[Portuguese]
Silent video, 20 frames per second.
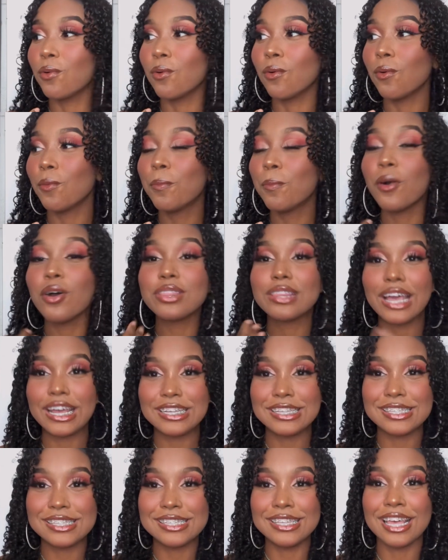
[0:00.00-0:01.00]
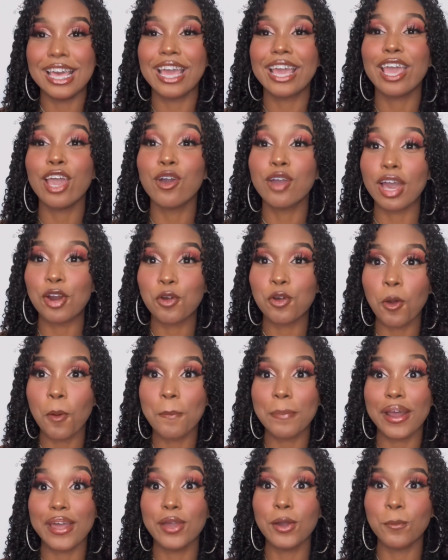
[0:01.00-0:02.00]
o poder de dizer eu quero
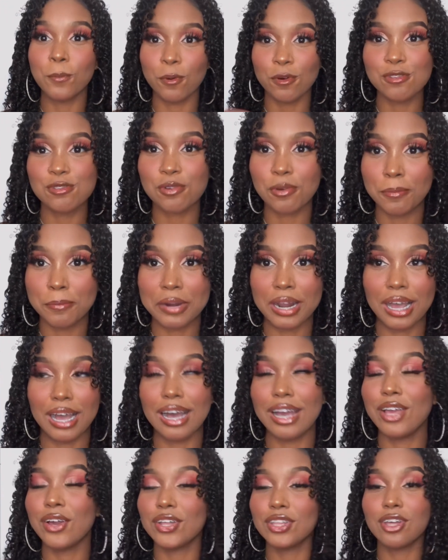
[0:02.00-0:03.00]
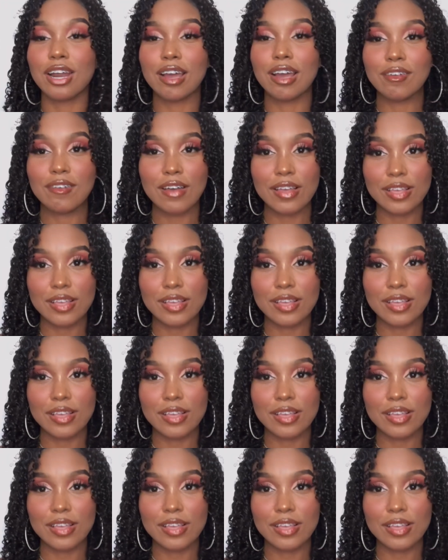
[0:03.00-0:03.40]
comprar e eu posso comprar. Eu adorava